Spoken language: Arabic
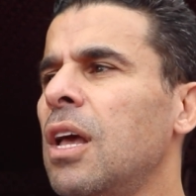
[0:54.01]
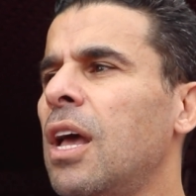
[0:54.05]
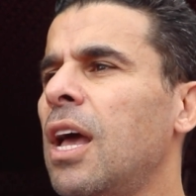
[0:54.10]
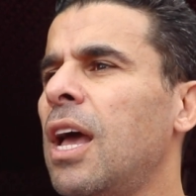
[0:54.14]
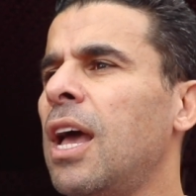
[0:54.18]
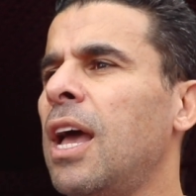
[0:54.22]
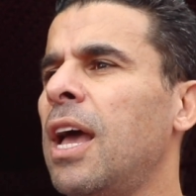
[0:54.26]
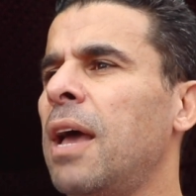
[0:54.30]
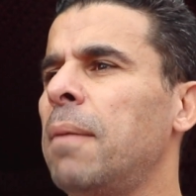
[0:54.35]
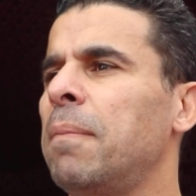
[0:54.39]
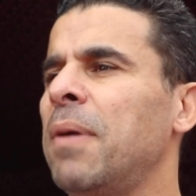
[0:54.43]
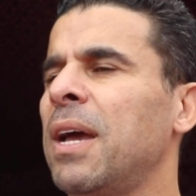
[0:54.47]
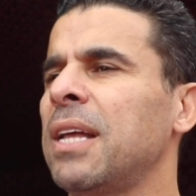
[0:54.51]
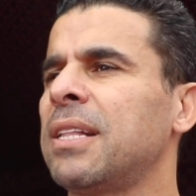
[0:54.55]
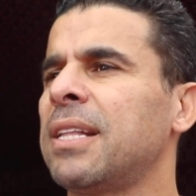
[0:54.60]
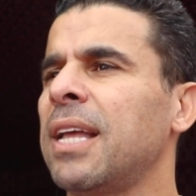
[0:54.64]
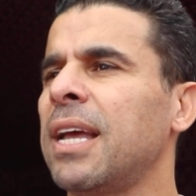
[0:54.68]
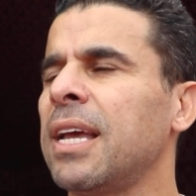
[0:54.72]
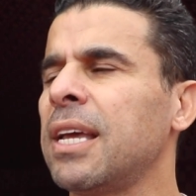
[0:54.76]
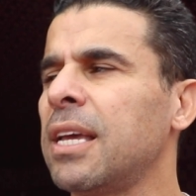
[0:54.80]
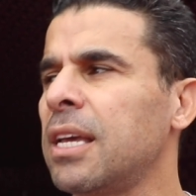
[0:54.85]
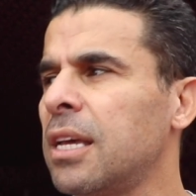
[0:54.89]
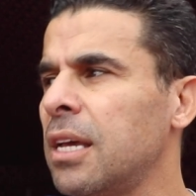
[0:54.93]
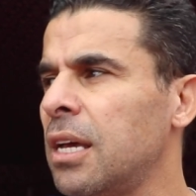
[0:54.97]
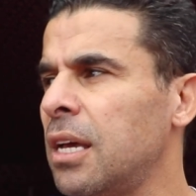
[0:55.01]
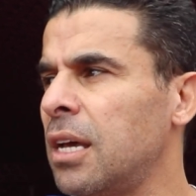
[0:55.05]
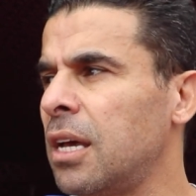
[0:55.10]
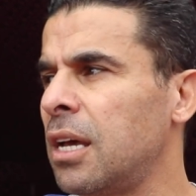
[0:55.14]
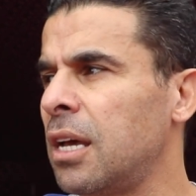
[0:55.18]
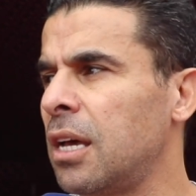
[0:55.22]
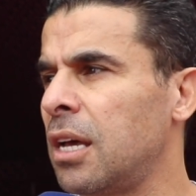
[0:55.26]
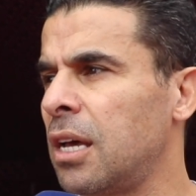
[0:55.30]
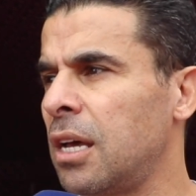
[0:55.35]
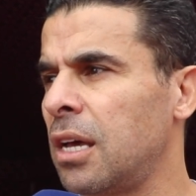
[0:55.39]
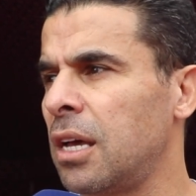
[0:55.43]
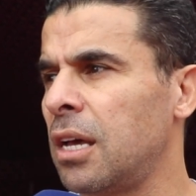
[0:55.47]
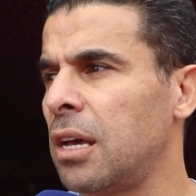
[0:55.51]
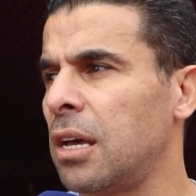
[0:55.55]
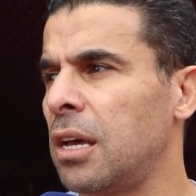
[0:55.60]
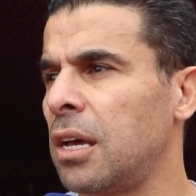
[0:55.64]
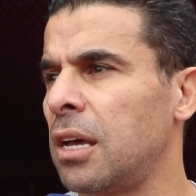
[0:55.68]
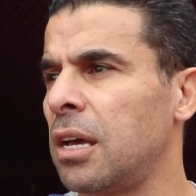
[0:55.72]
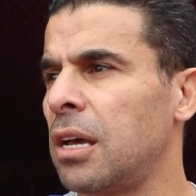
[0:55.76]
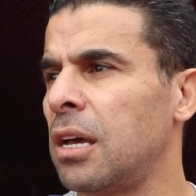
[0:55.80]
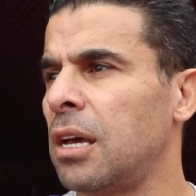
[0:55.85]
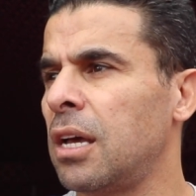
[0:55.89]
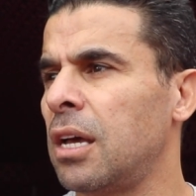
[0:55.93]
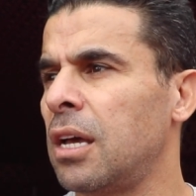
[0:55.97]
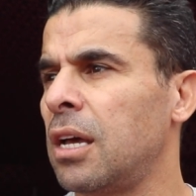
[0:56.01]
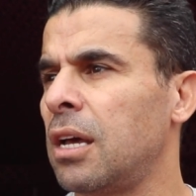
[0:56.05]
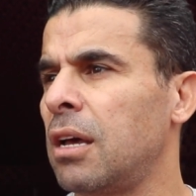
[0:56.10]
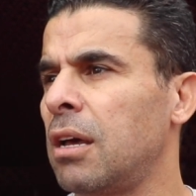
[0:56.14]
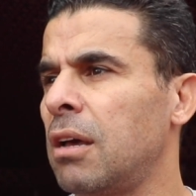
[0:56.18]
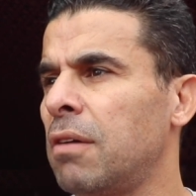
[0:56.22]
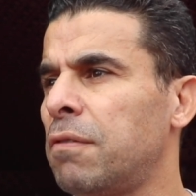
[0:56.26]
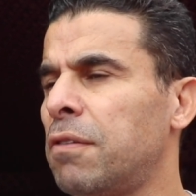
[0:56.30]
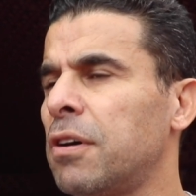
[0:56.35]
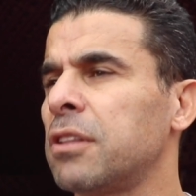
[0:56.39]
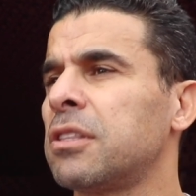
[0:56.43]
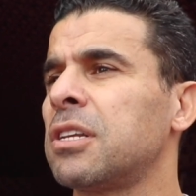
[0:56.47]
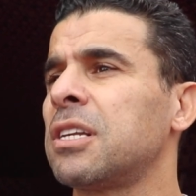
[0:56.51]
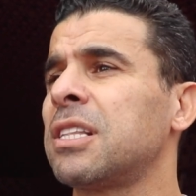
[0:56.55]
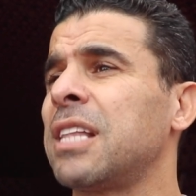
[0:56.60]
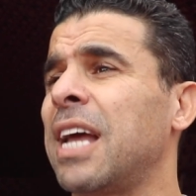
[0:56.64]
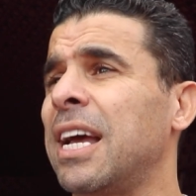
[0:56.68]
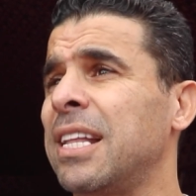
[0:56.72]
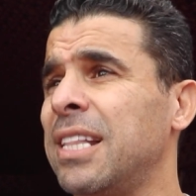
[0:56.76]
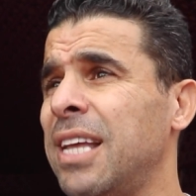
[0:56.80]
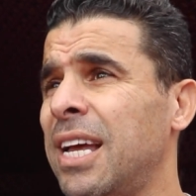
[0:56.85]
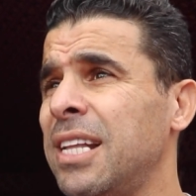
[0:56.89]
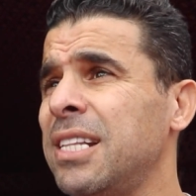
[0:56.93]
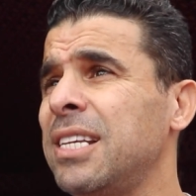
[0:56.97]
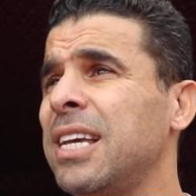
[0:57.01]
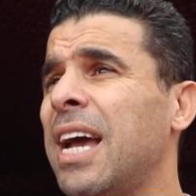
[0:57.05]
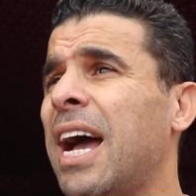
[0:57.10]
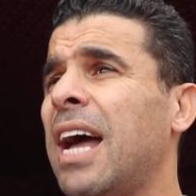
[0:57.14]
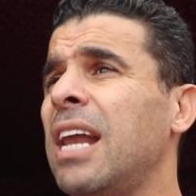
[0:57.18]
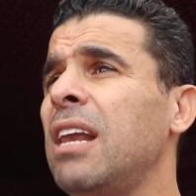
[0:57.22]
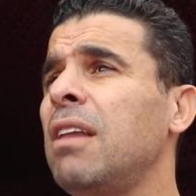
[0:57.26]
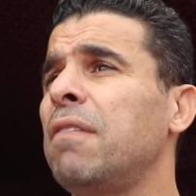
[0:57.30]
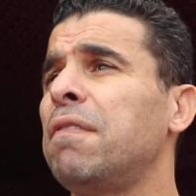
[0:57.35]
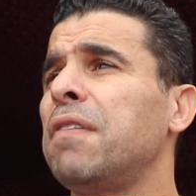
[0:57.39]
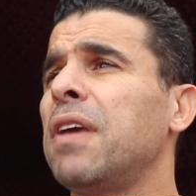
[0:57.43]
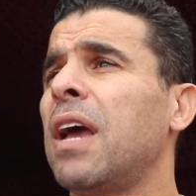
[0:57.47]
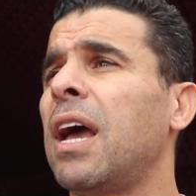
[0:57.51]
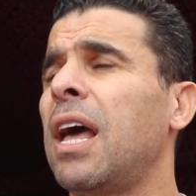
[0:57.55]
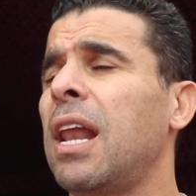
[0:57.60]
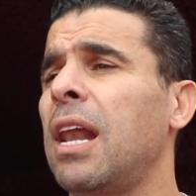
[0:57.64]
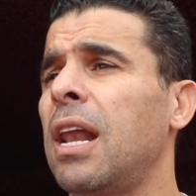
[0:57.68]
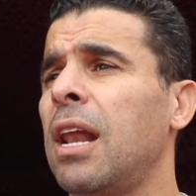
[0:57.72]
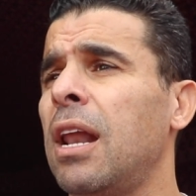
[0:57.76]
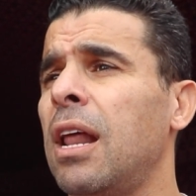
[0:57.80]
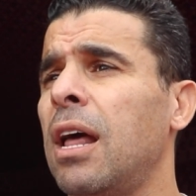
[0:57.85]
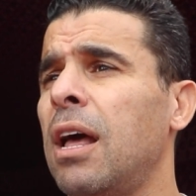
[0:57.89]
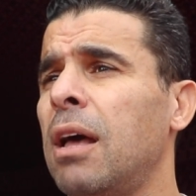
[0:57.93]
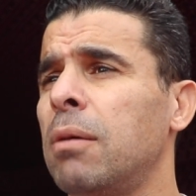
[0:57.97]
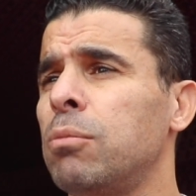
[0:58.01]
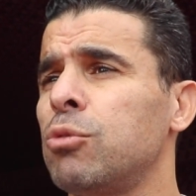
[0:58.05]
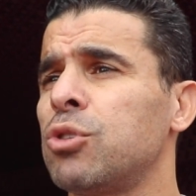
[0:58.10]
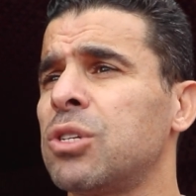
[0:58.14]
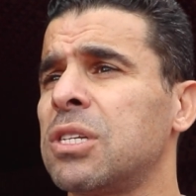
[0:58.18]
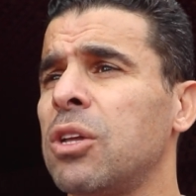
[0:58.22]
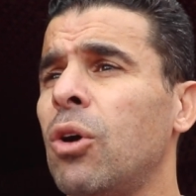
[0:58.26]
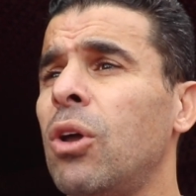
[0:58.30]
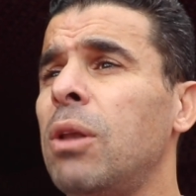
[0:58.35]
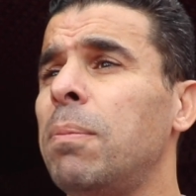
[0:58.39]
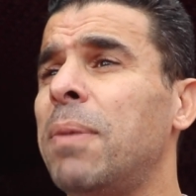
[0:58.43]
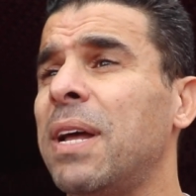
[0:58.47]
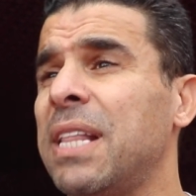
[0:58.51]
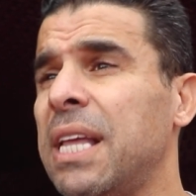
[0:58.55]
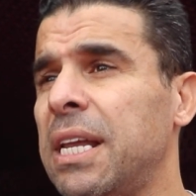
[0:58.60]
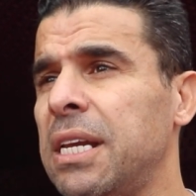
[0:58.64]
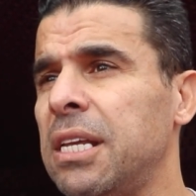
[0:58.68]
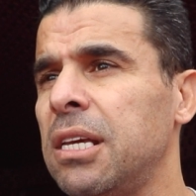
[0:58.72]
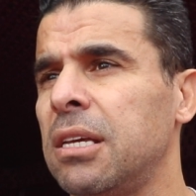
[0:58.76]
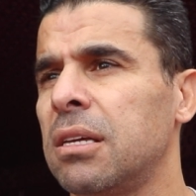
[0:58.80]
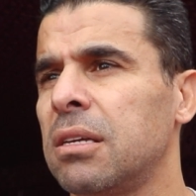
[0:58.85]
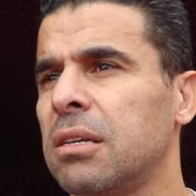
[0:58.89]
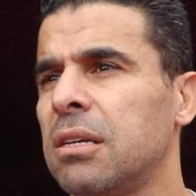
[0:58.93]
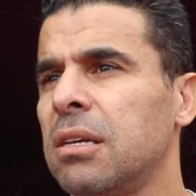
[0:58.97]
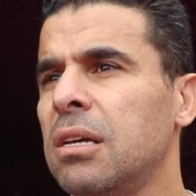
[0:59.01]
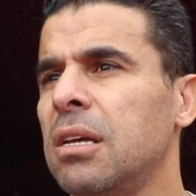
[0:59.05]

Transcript: آه، محتاج آه، فتره اعداد يعلي فيها المستوى البدني